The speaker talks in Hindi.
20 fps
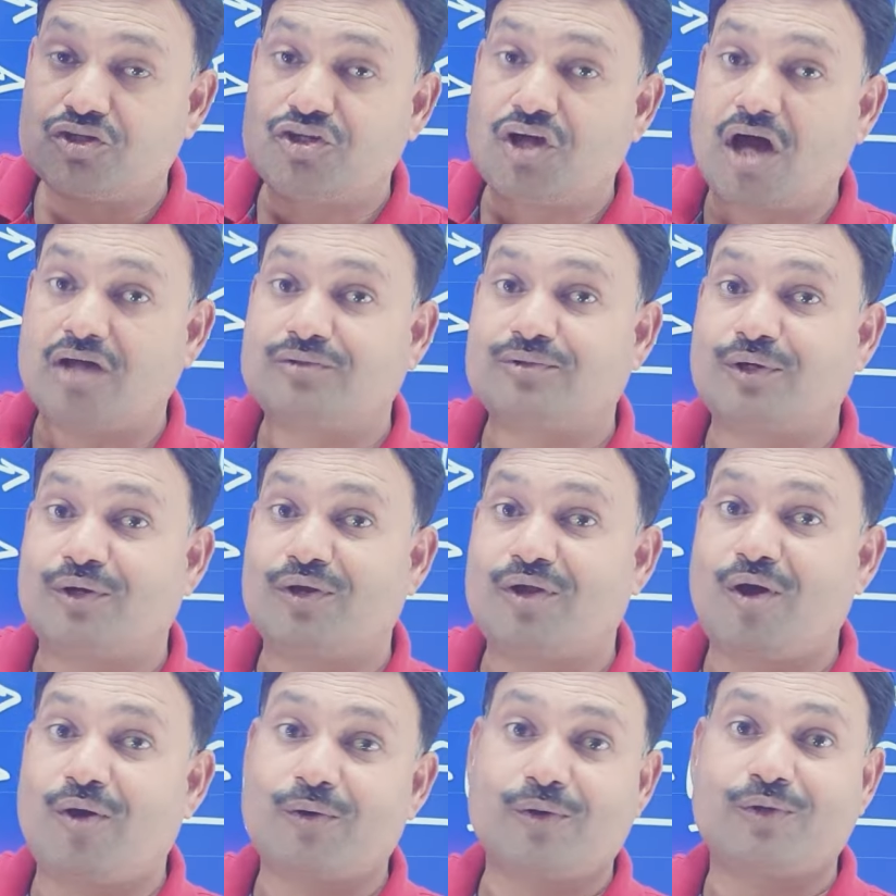याद
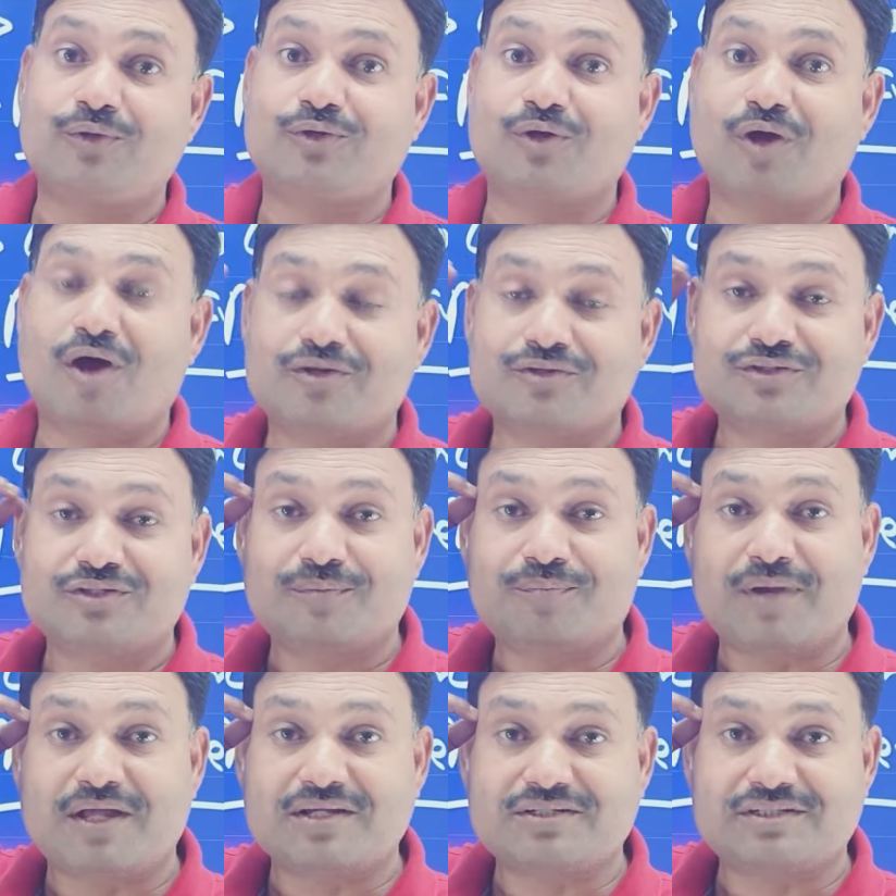करना और यार इसने
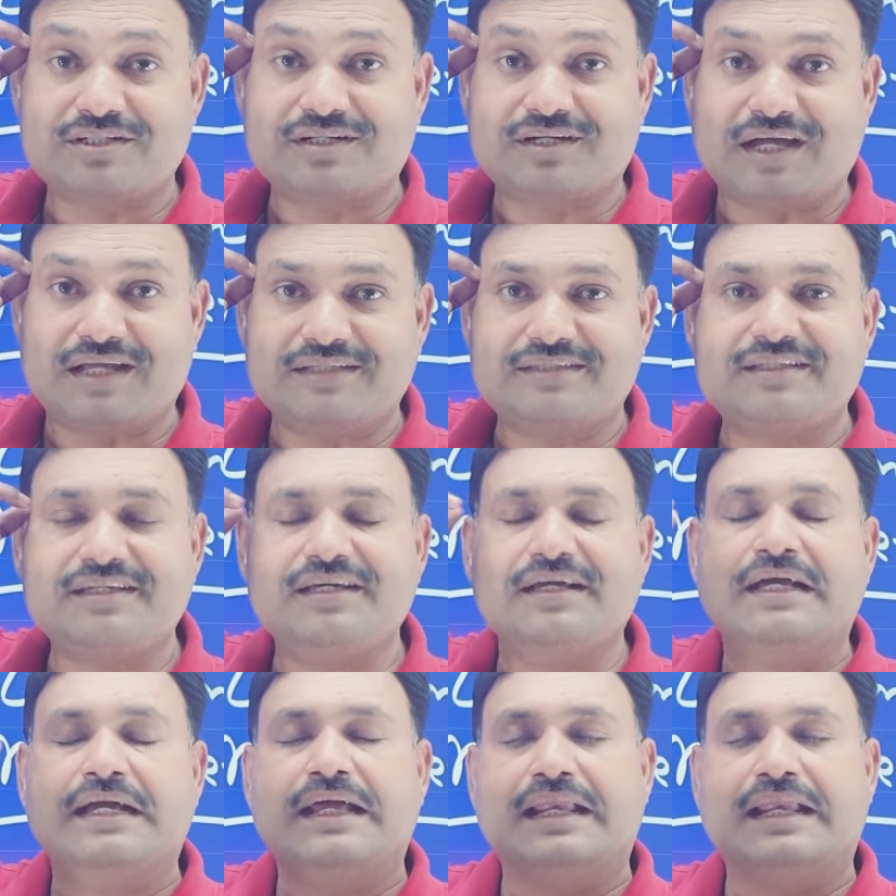प्लास्टिक खाई थी